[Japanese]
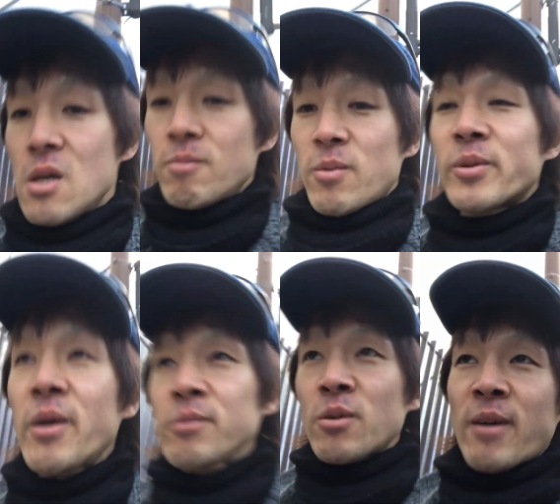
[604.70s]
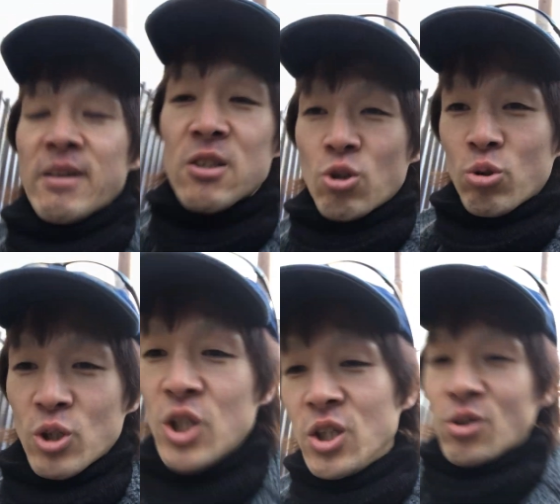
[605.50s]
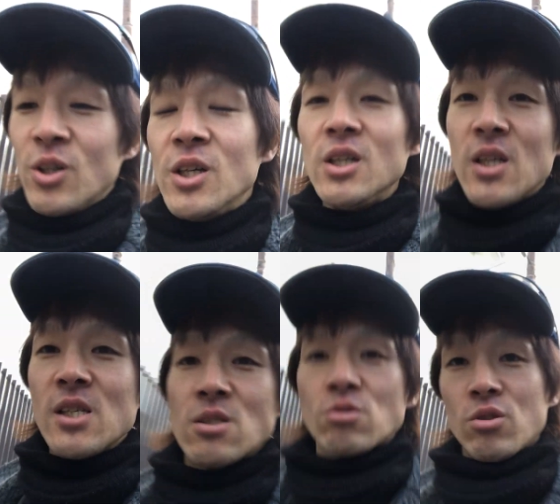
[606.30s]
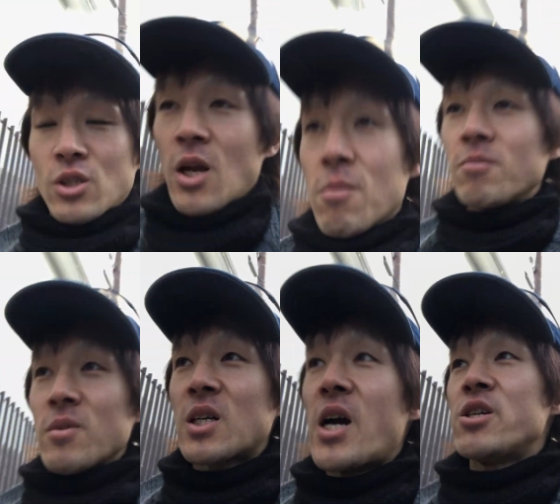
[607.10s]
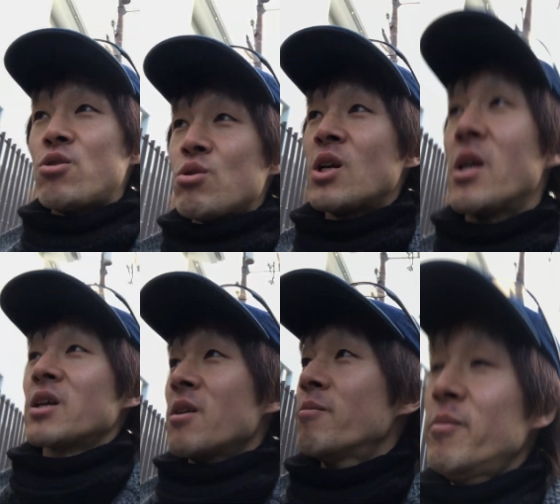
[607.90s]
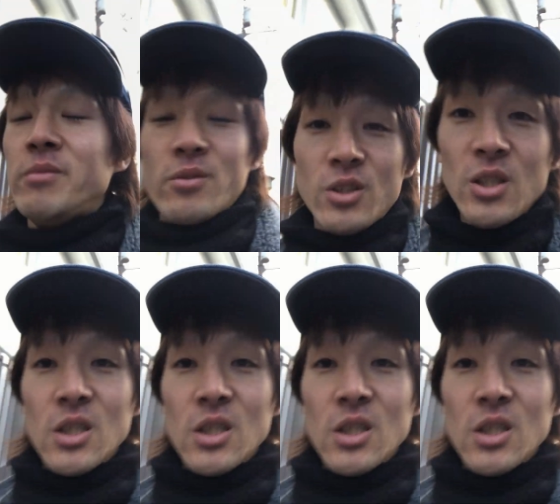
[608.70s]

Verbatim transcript: もうサムの場合はちょっと肥料として、うん、回収してるだけで、うん、